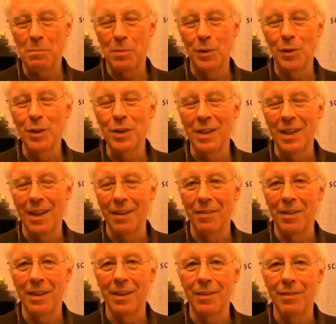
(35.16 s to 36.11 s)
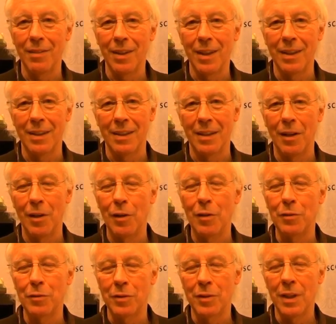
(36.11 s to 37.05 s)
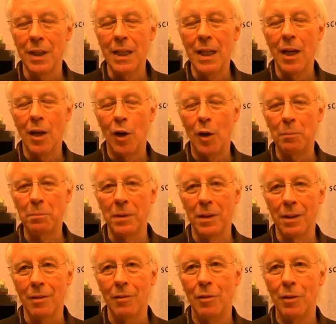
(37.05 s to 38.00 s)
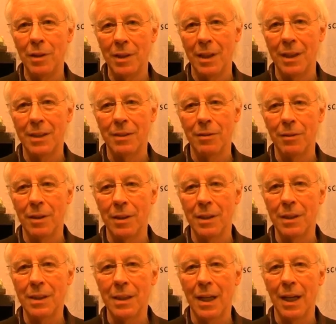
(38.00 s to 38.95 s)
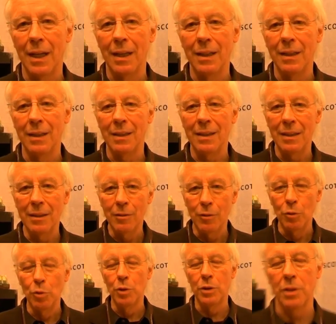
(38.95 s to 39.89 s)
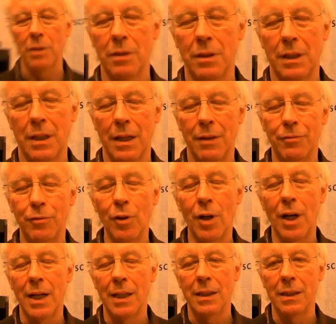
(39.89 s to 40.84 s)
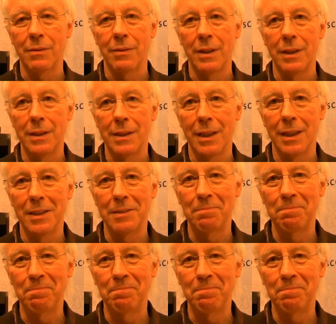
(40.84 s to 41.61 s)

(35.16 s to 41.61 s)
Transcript: Produkten legen wir den Wert auf Optik und natürlich eine gute, hervorragende Qualität.